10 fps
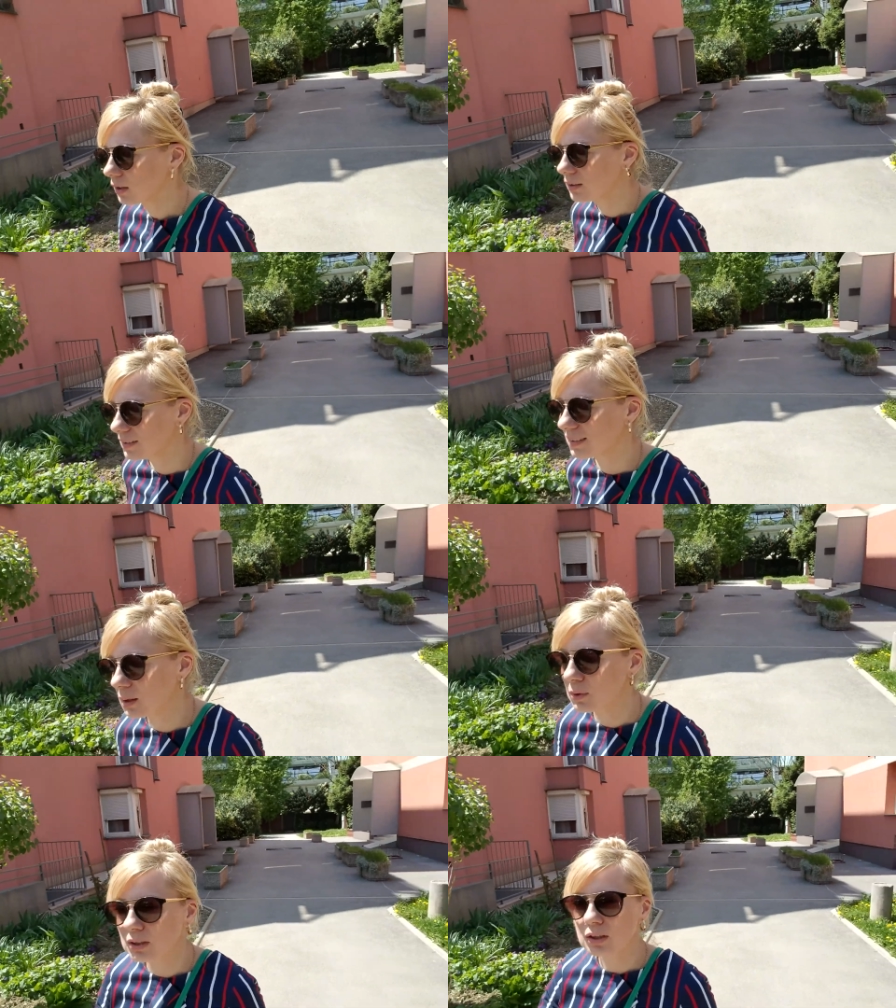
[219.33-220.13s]
ты с
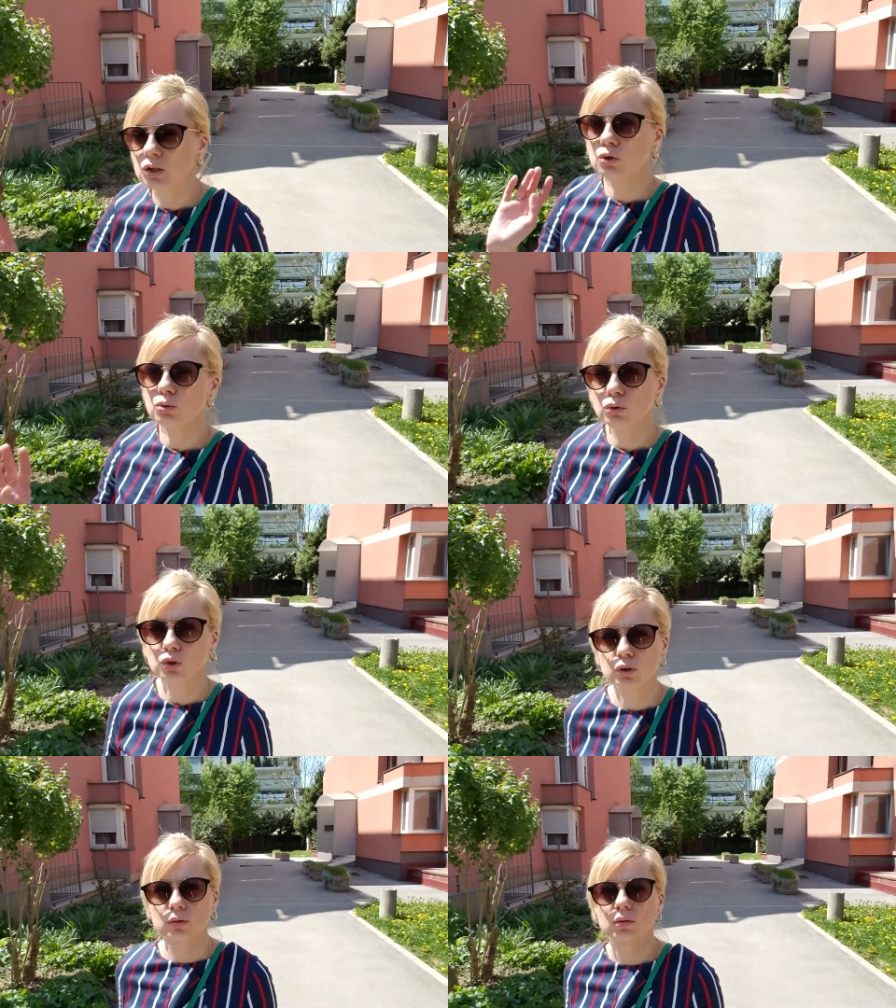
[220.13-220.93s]
нами не
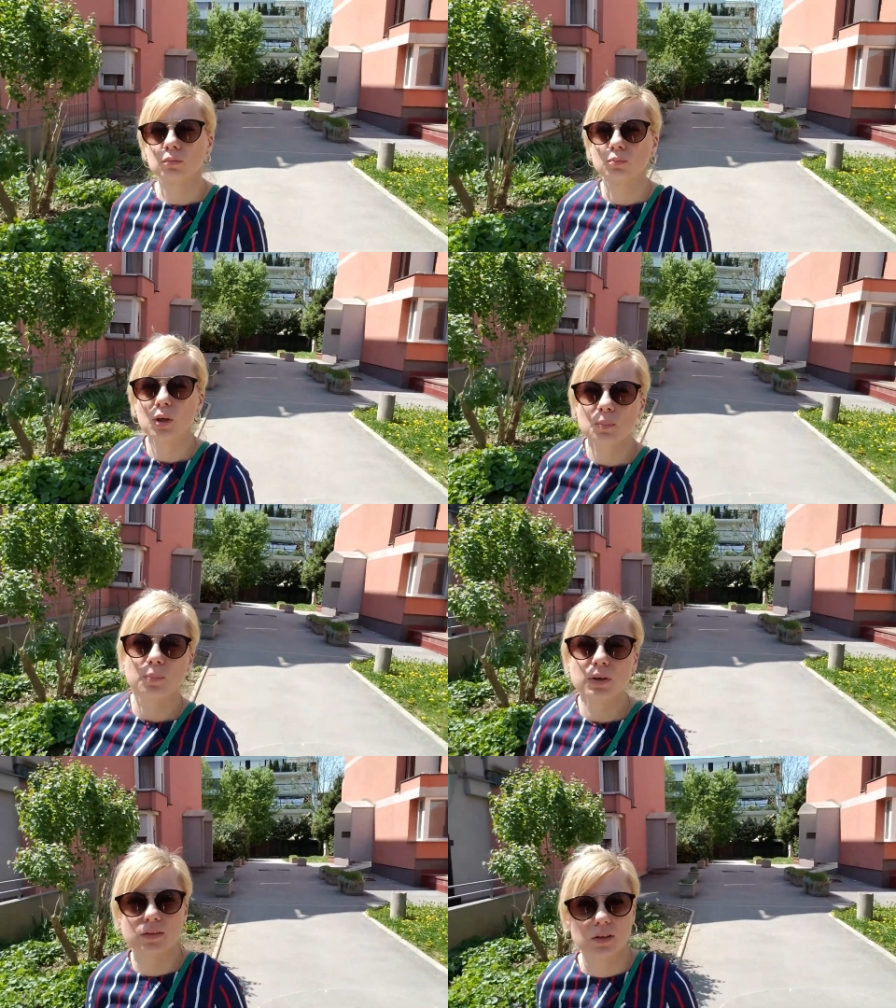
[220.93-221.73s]
идешь, мы
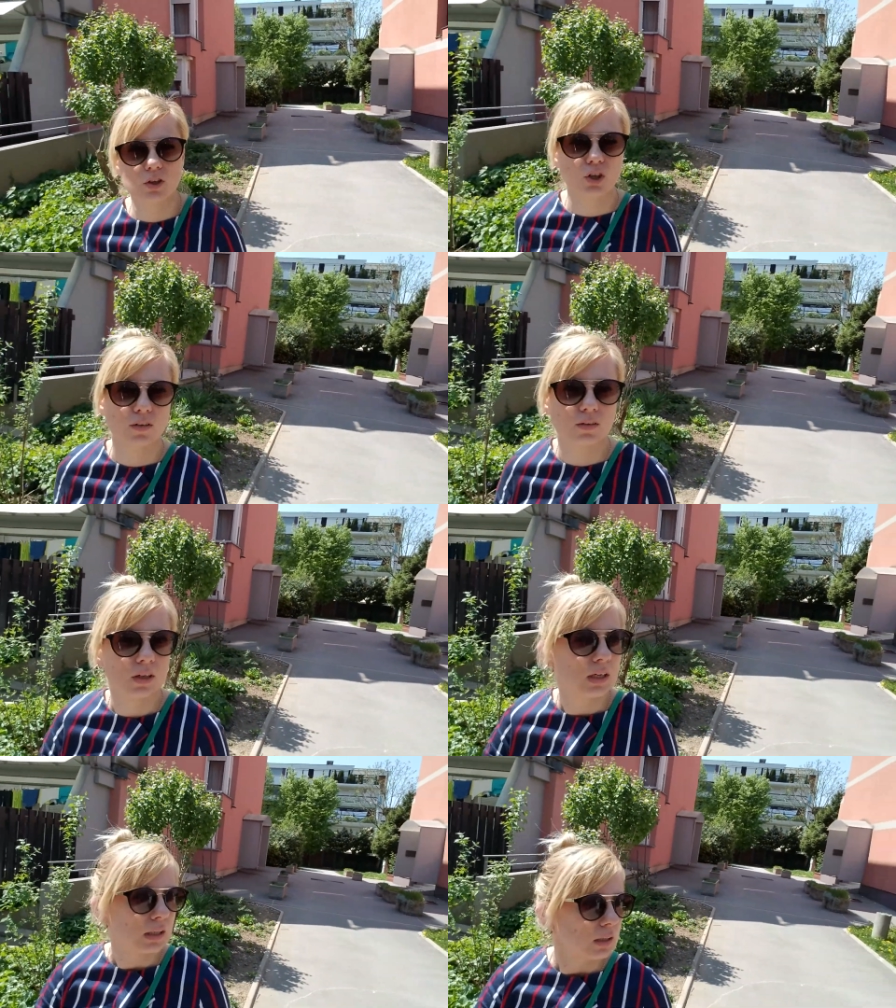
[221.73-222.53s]
быстро сейчас
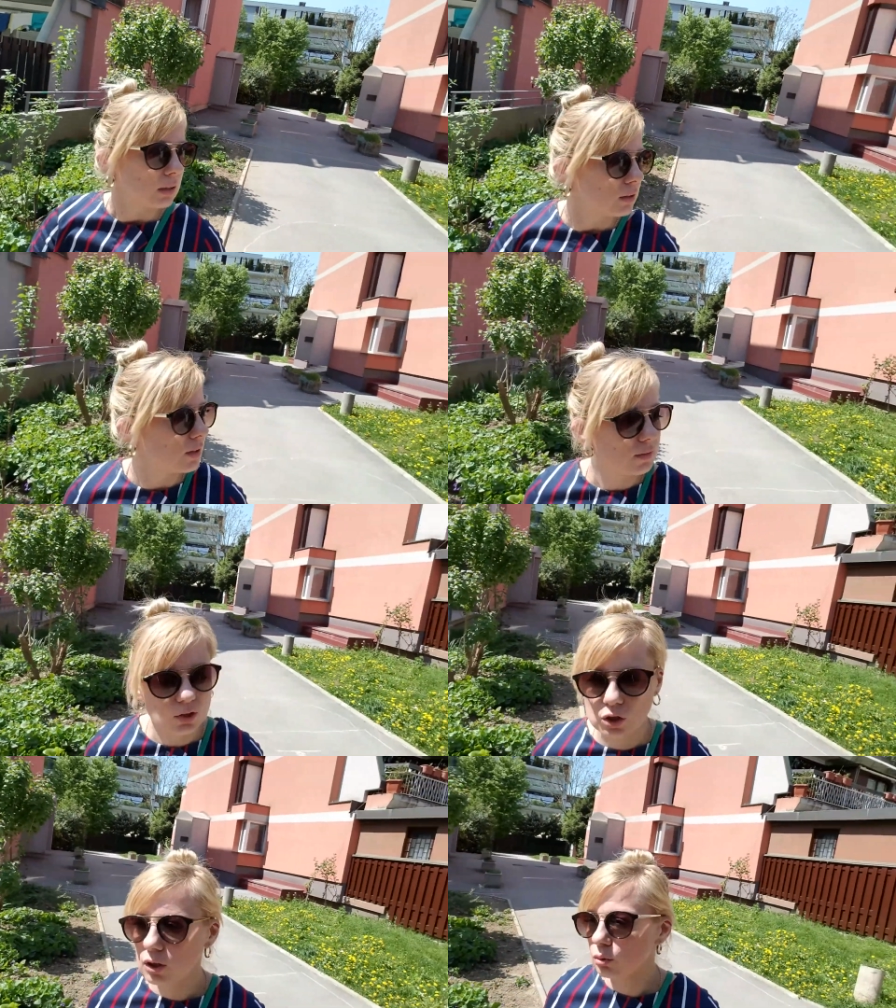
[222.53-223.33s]

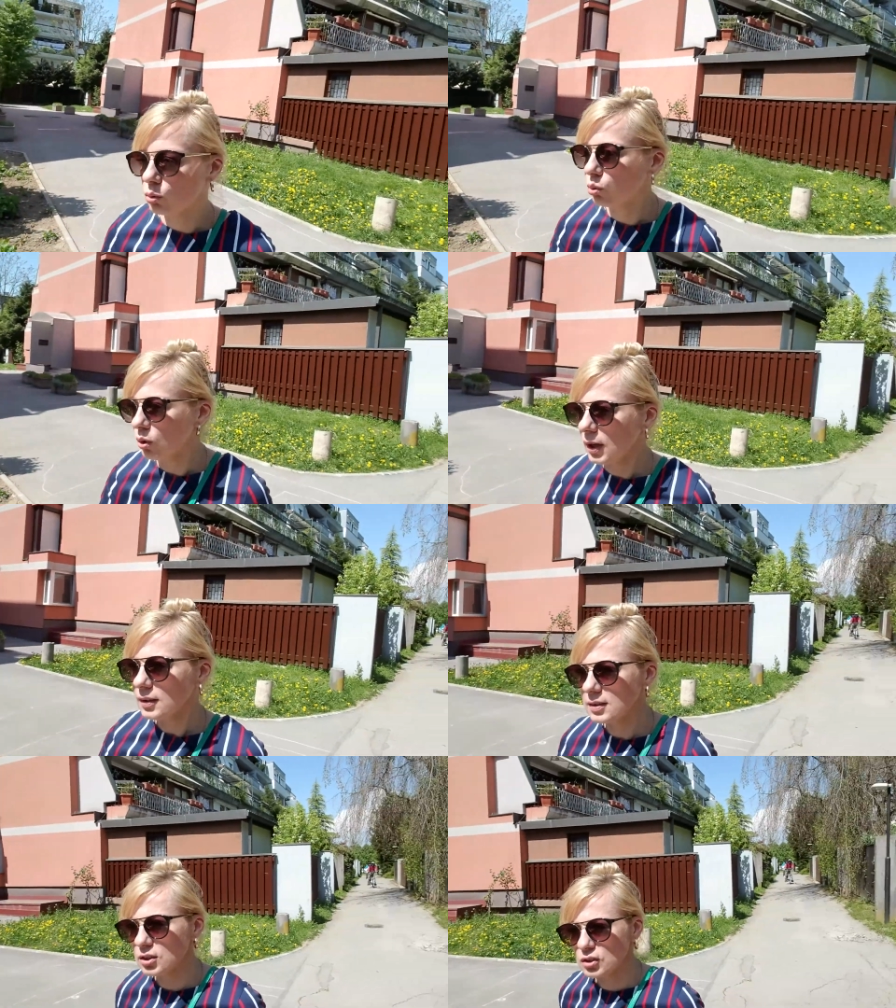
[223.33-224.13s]
девочки идут
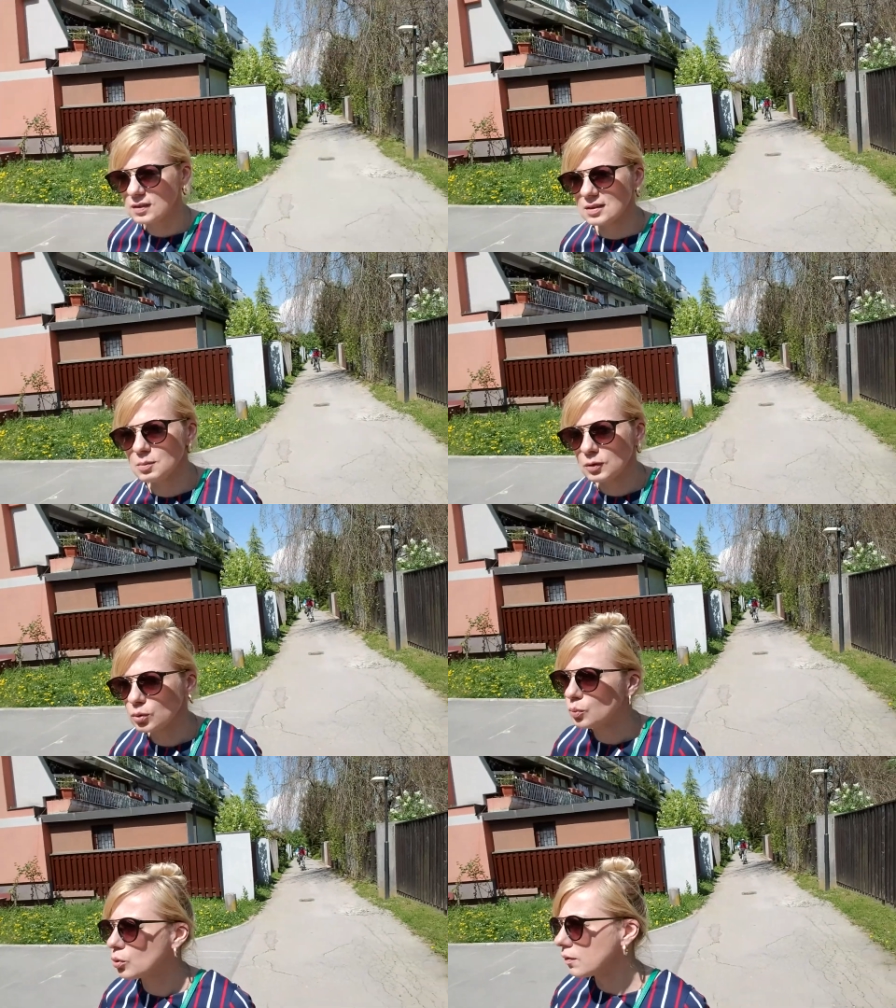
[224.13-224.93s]
гулять, я сейчас с ними
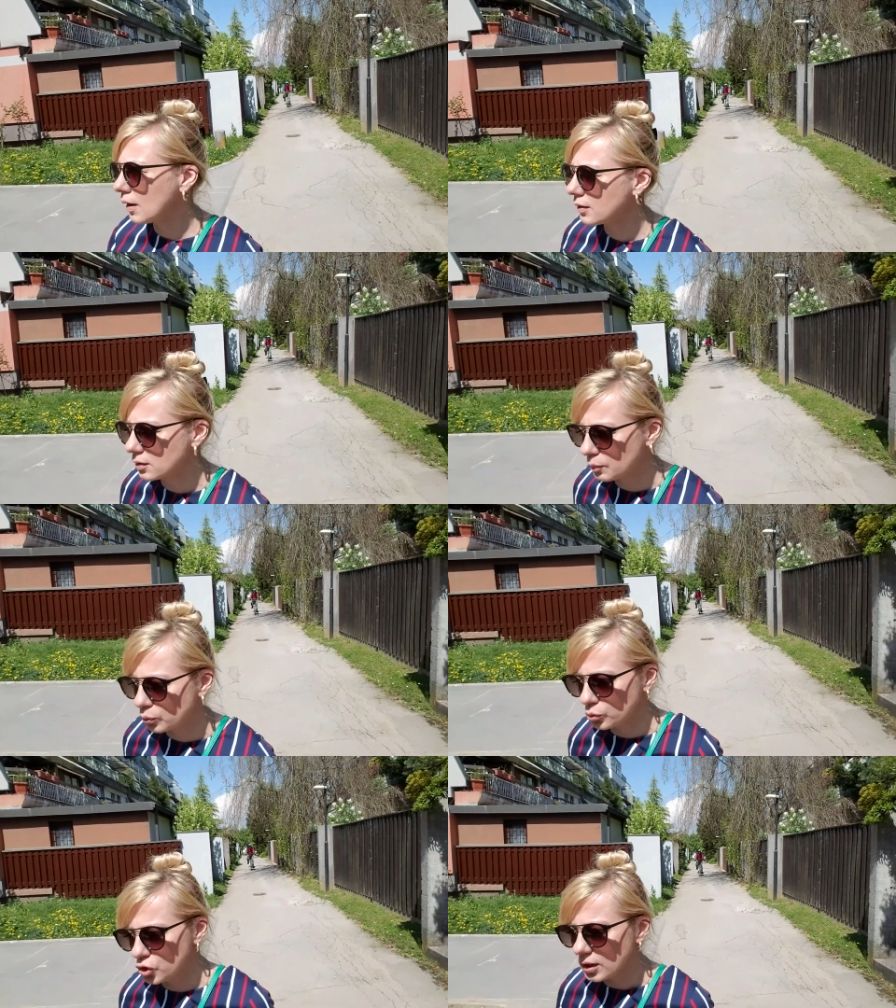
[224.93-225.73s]
вот буквально на
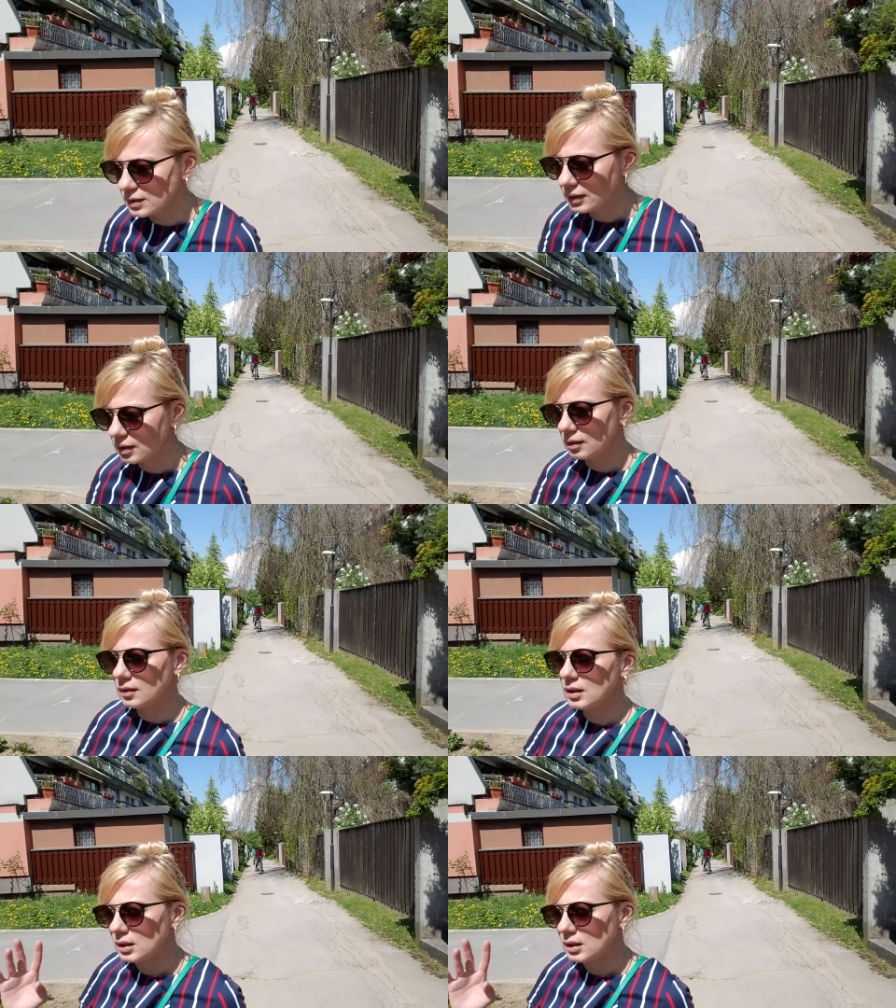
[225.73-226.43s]
полчасика